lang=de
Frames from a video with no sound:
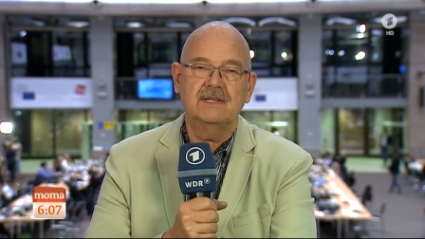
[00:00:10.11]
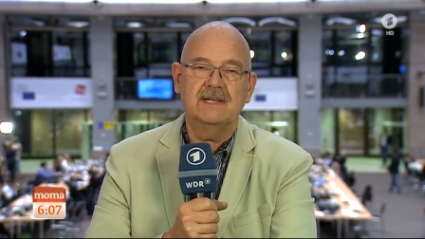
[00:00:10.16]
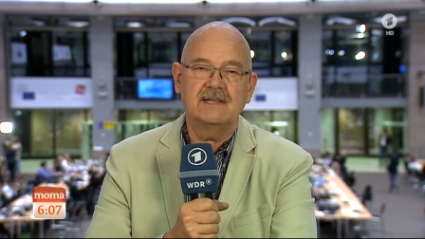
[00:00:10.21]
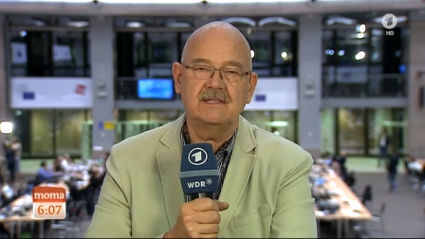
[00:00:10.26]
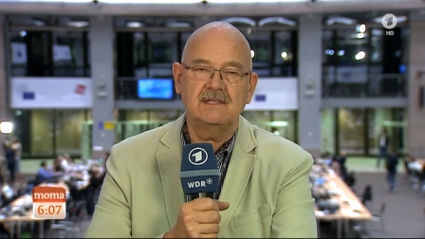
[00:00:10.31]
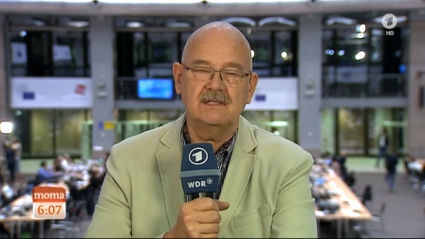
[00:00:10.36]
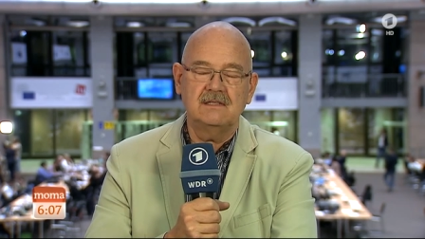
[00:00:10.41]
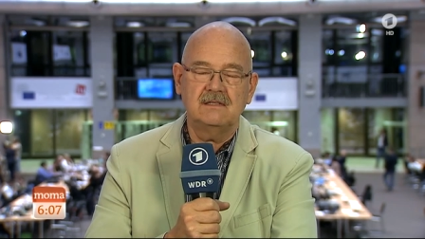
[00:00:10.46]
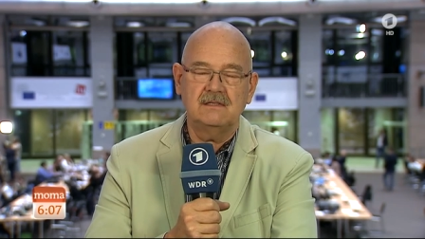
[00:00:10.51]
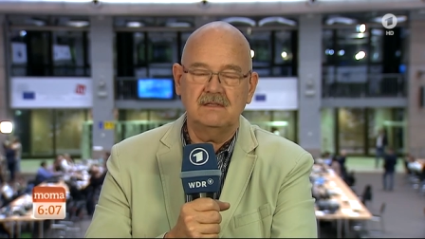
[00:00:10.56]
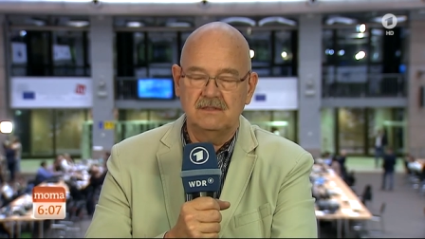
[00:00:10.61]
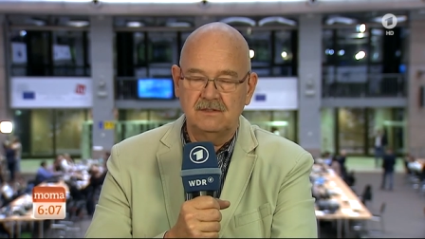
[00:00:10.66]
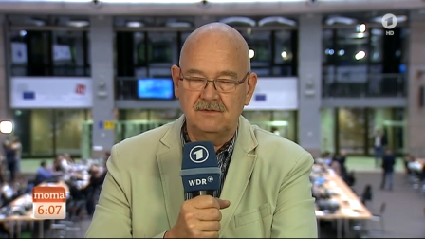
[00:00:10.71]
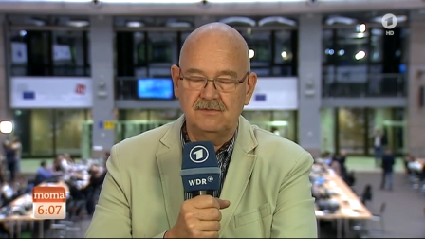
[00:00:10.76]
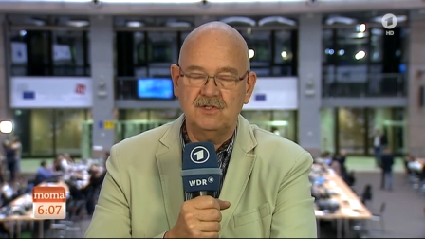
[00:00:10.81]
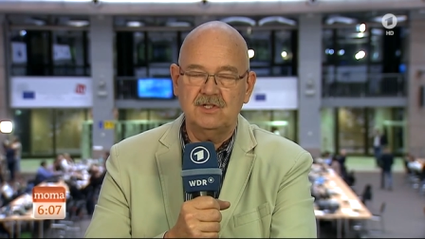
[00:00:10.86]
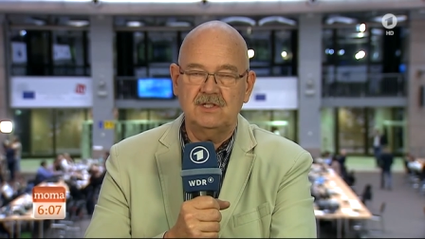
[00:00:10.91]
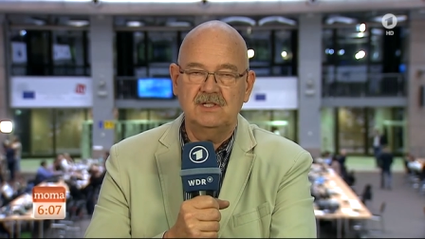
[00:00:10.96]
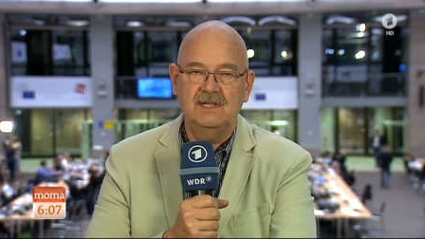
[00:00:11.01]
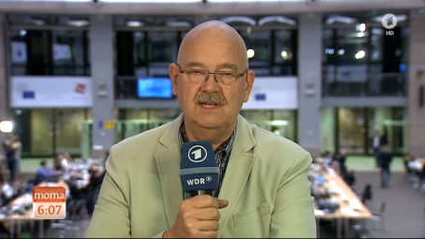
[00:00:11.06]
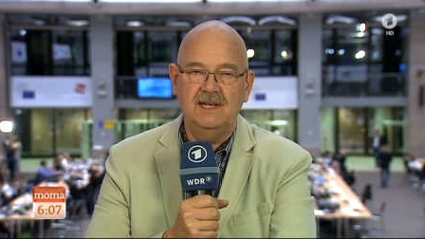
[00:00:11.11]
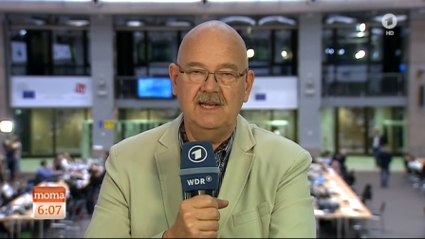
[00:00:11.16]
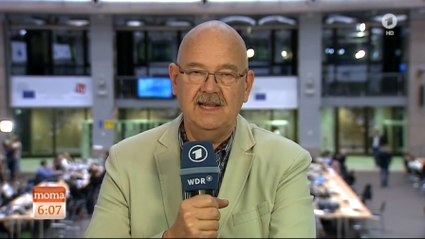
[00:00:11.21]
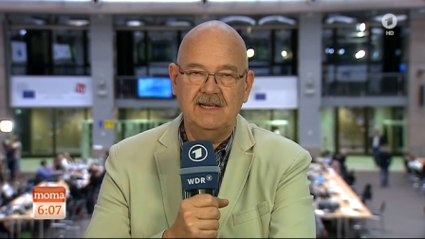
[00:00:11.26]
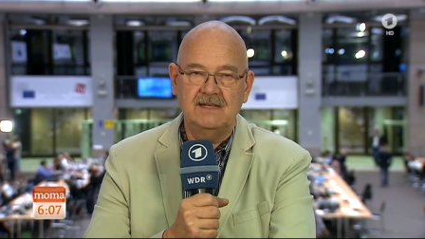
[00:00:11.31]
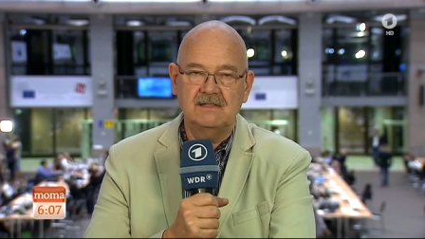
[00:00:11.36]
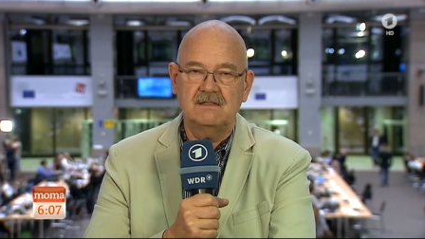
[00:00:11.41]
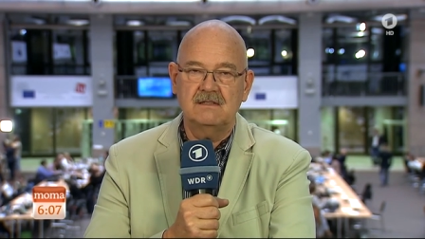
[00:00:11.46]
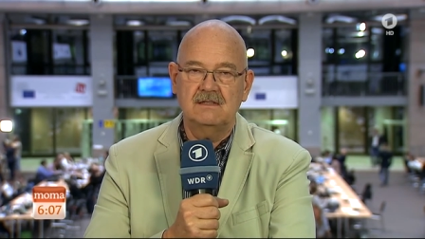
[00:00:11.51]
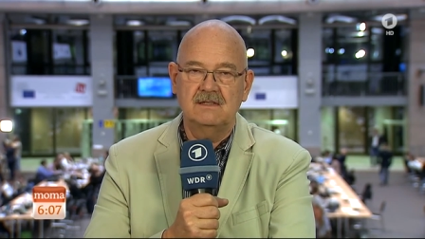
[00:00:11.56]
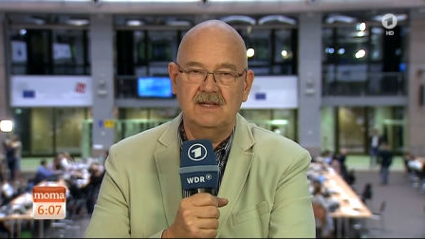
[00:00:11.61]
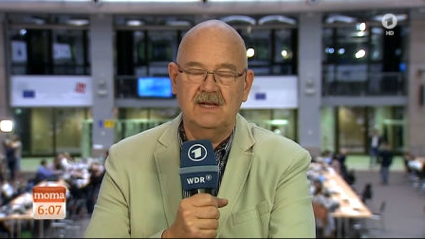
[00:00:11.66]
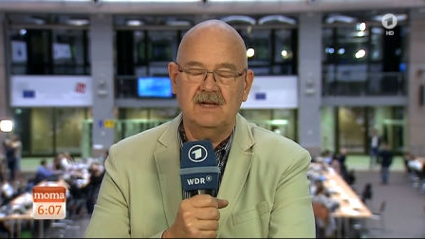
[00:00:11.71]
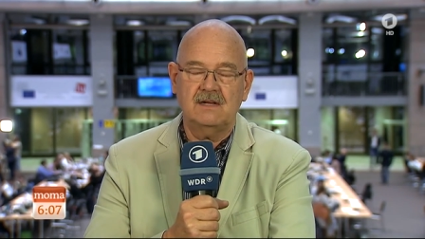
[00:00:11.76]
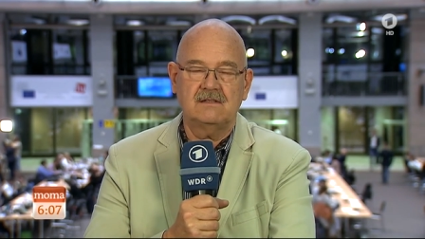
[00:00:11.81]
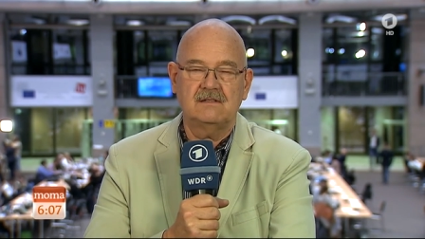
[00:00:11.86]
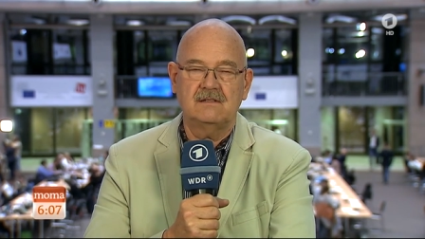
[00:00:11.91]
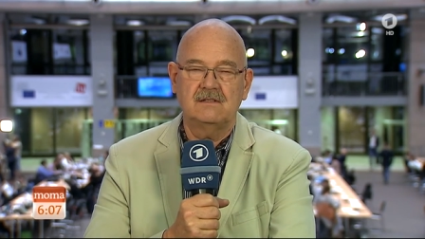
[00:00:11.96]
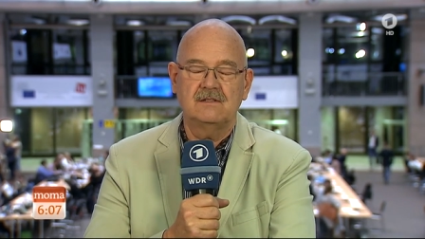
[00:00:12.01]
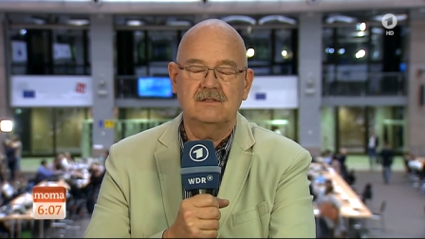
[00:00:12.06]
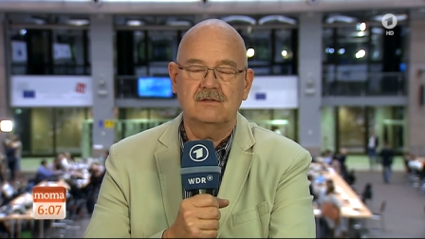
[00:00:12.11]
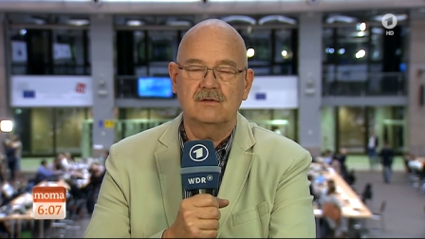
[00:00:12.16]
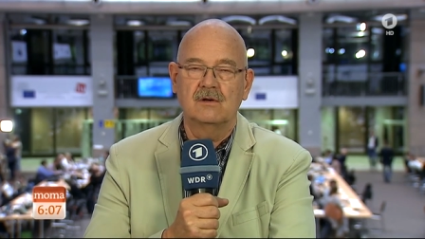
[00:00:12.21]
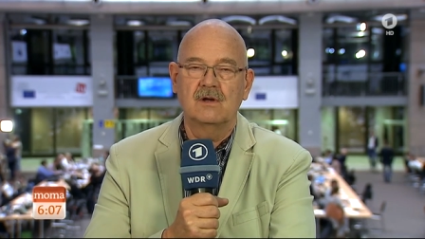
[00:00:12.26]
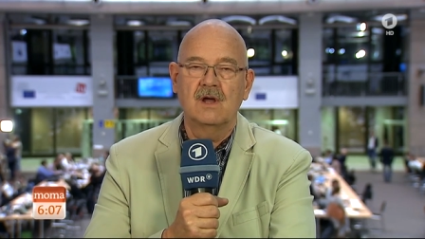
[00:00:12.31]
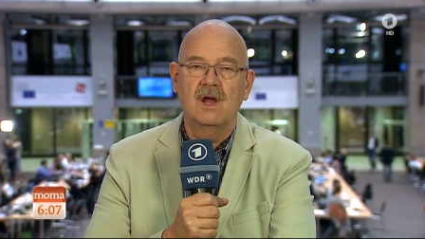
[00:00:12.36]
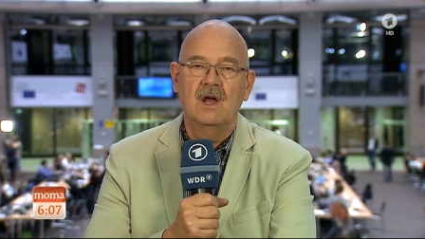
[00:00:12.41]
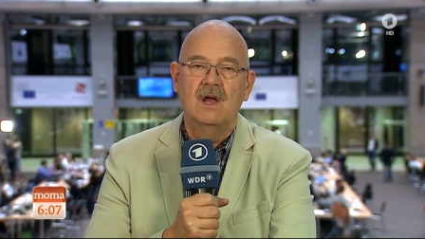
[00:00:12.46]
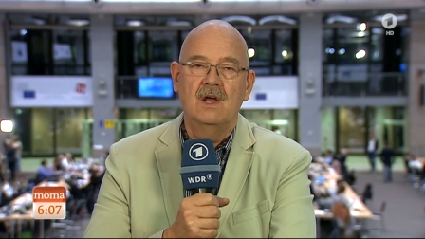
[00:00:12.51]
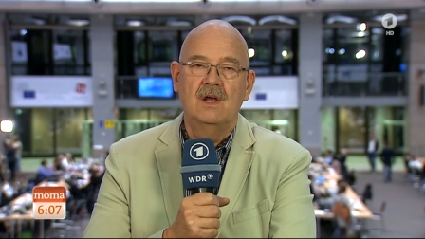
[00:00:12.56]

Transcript: Das ist inzwischen die längste Nachtsitzung